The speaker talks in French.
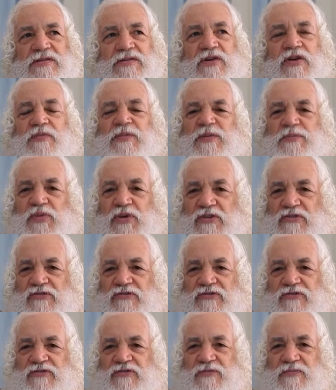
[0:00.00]
comme ils
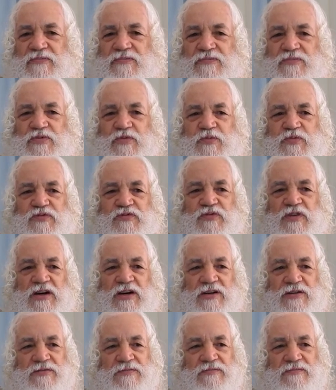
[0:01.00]
peuvent pour
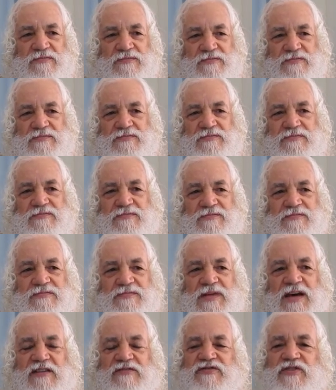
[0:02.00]
pouvoir
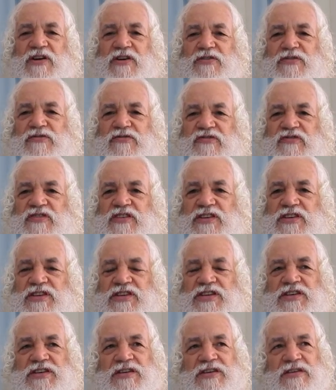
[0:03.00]
avoir une vie
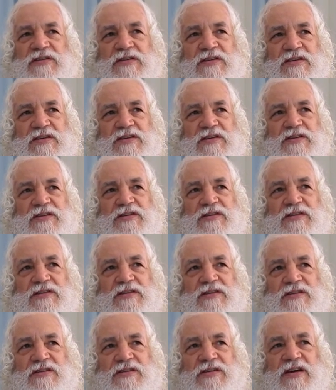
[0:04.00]
qui
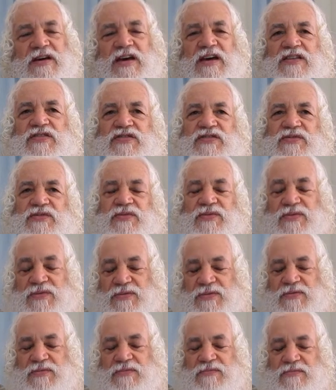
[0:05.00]
reste
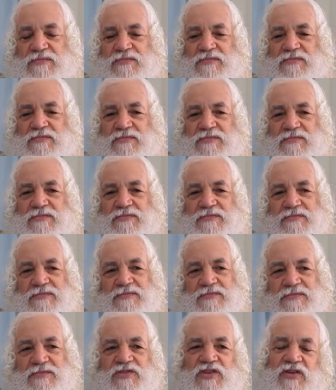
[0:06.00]

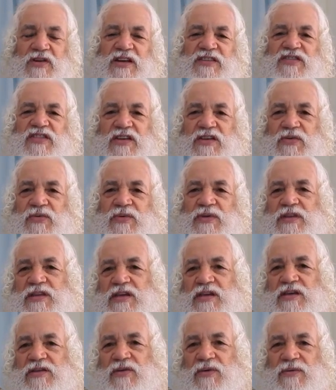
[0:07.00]
dans la
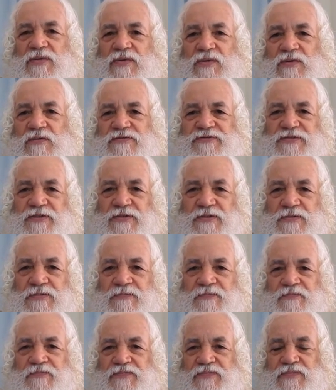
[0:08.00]
sécurité, dans le confort
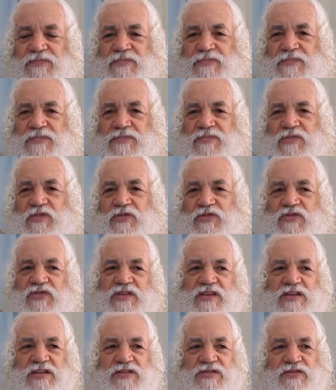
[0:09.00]
de ce
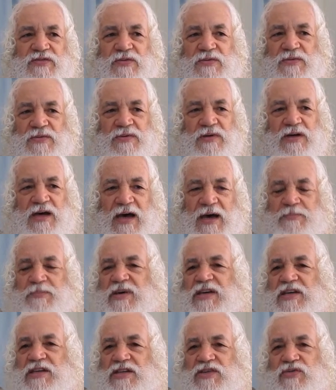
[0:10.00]
qu'ils ont
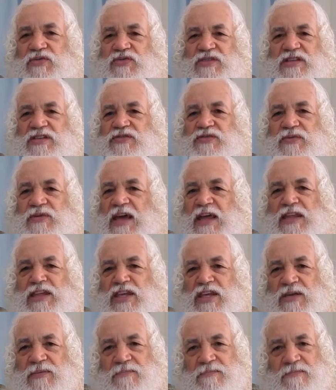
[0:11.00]
appris, de ce qu'ils ont
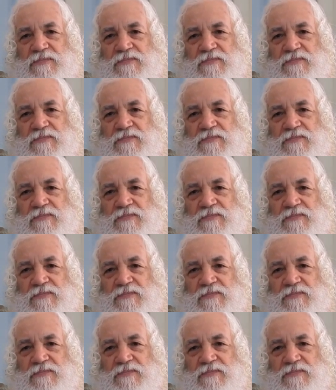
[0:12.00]
gagné.